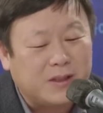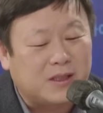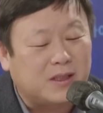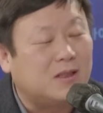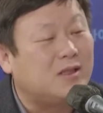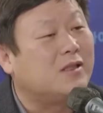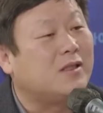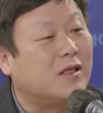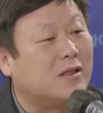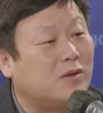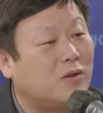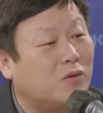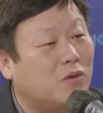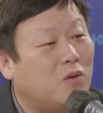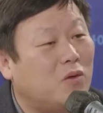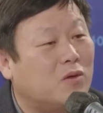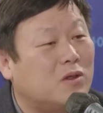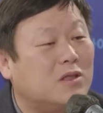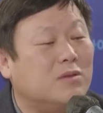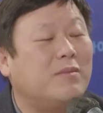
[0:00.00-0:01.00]

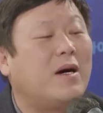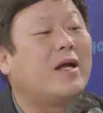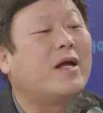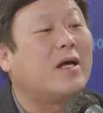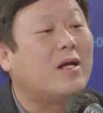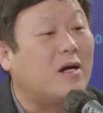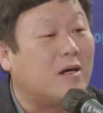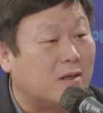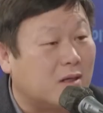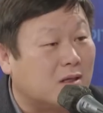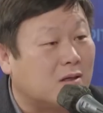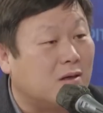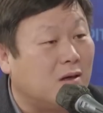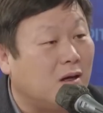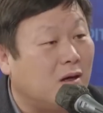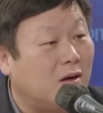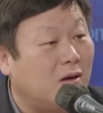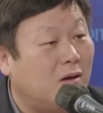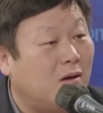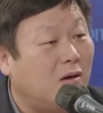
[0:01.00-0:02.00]
지층에서도 그만해라 그럴
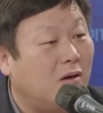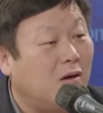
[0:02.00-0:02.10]
거예요.